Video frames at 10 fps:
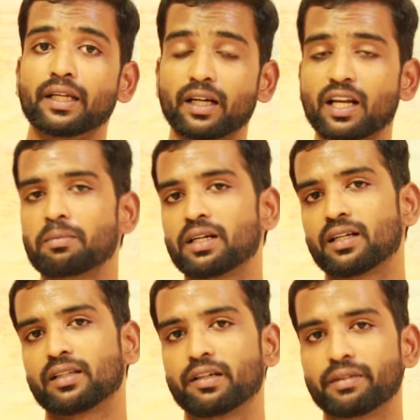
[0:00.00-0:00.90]
இரண்டாம்
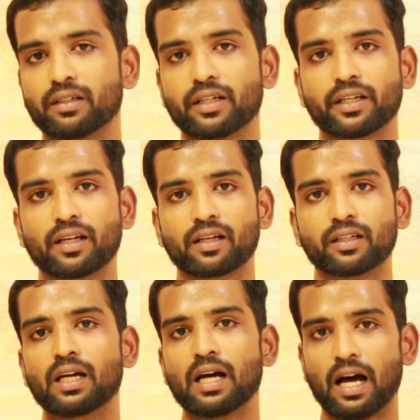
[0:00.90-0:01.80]
கட்ட தலைவர்கள்
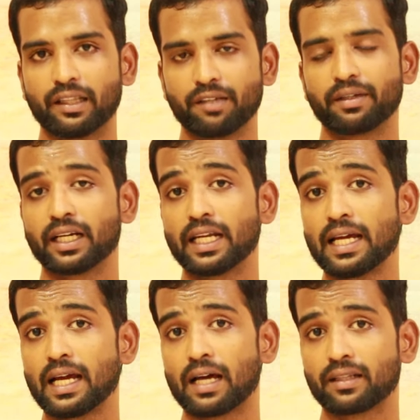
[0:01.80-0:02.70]
நினைக்கிறாங்க அந்த வகையில்
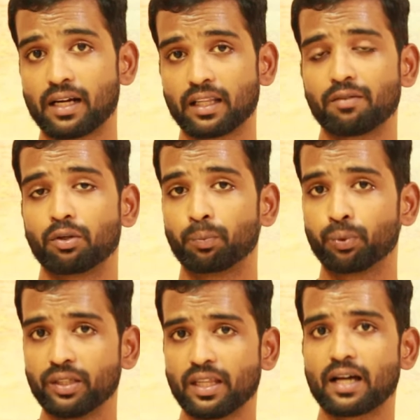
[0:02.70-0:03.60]
அதனால தான் அவர்
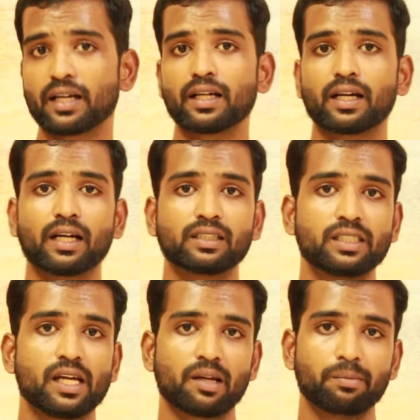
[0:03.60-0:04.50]
புதிதாக
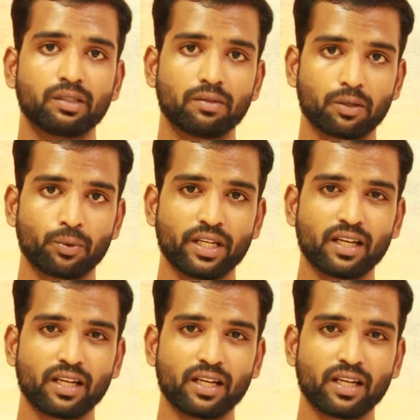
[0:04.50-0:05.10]
கட்சி ஆரம்பித்து வரக்கூடிய